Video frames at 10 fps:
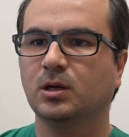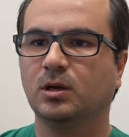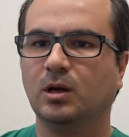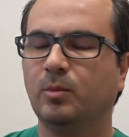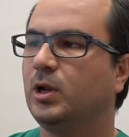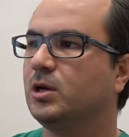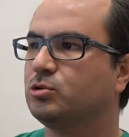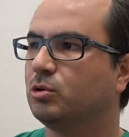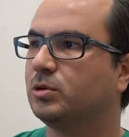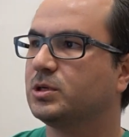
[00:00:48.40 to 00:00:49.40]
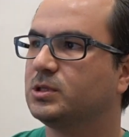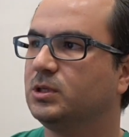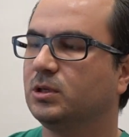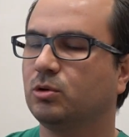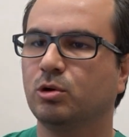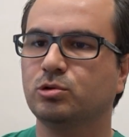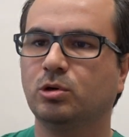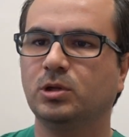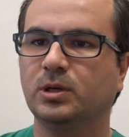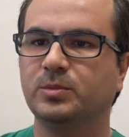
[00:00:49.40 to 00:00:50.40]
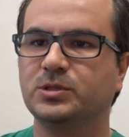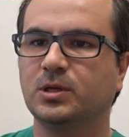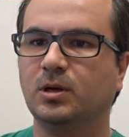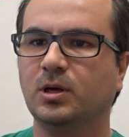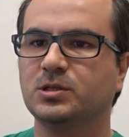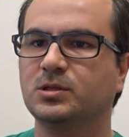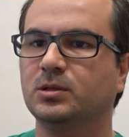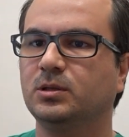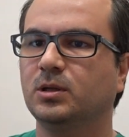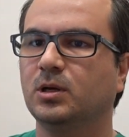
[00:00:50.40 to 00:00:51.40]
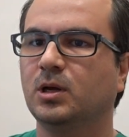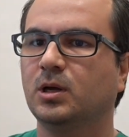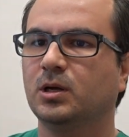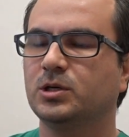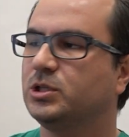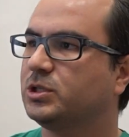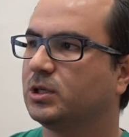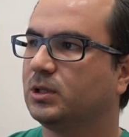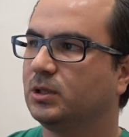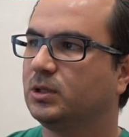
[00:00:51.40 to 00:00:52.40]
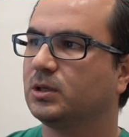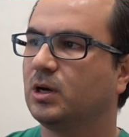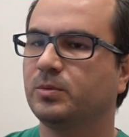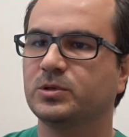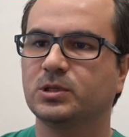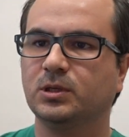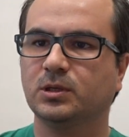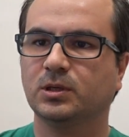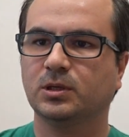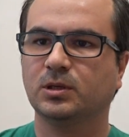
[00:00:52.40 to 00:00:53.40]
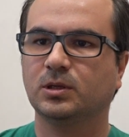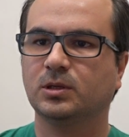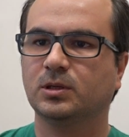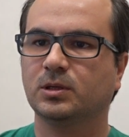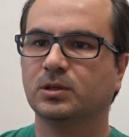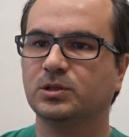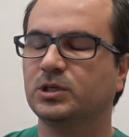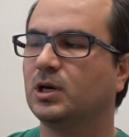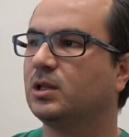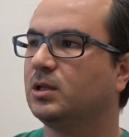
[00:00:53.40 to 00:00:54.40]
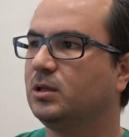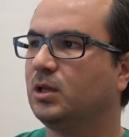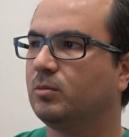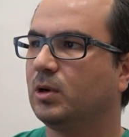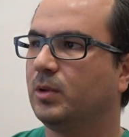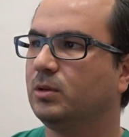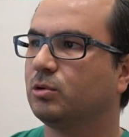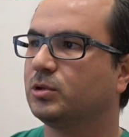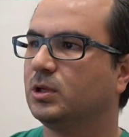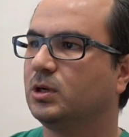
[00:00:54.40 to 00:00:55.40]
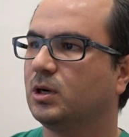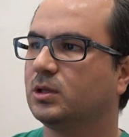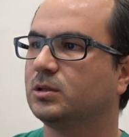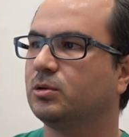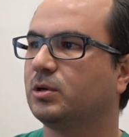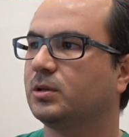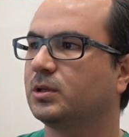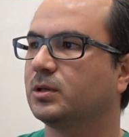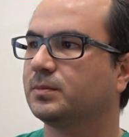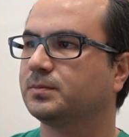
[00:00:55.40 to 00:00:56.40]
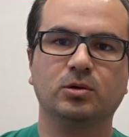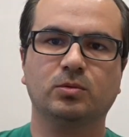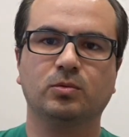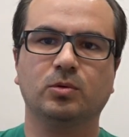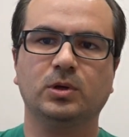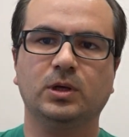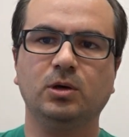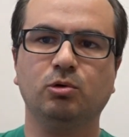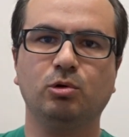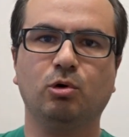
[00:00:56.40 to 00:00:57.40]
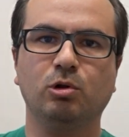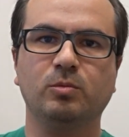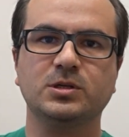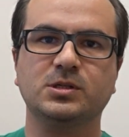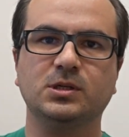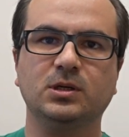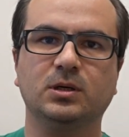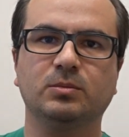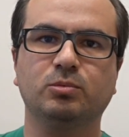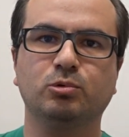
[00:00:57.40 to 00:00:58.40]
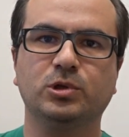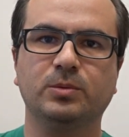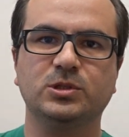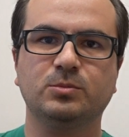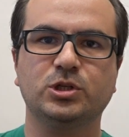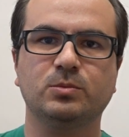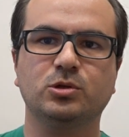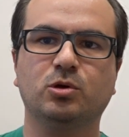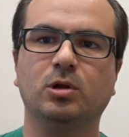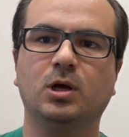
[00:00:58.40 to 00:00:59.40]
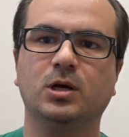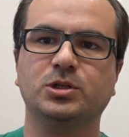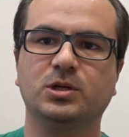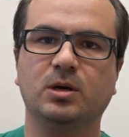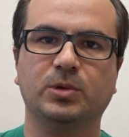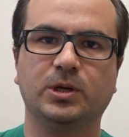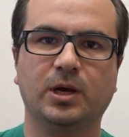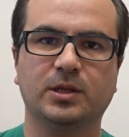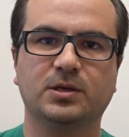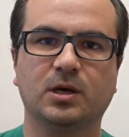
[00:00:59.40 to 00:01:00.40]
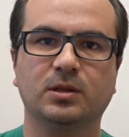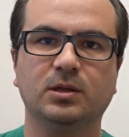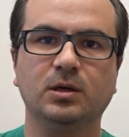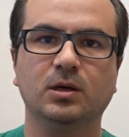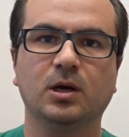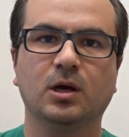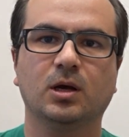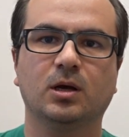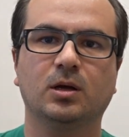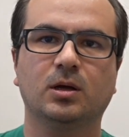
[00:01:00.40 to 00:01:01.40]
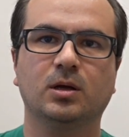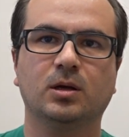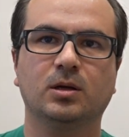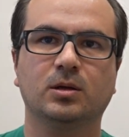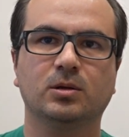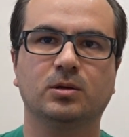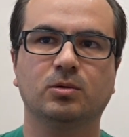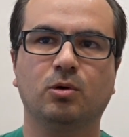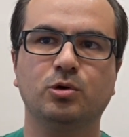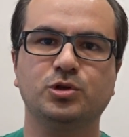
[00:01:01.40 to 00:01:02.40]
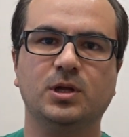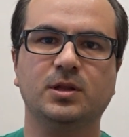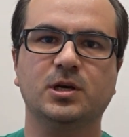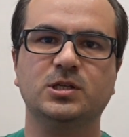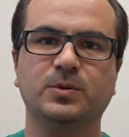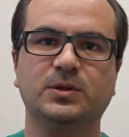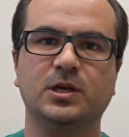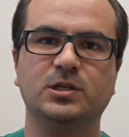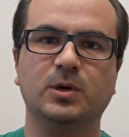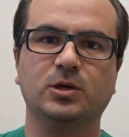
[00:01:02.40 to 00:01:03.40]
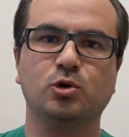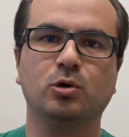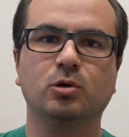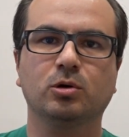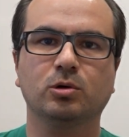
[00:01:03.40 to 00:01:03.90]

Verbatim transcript: E, ameliyat sonrası kontrollerimizde de hastanın e, şişkinlik, kabızlık e, şikayetlerinin tamamen ortadan kalktığını öğrendik. İyi huylu olması burada bizim işimizi kolaylaştıran bir etkendi. önceden tespit etmek çok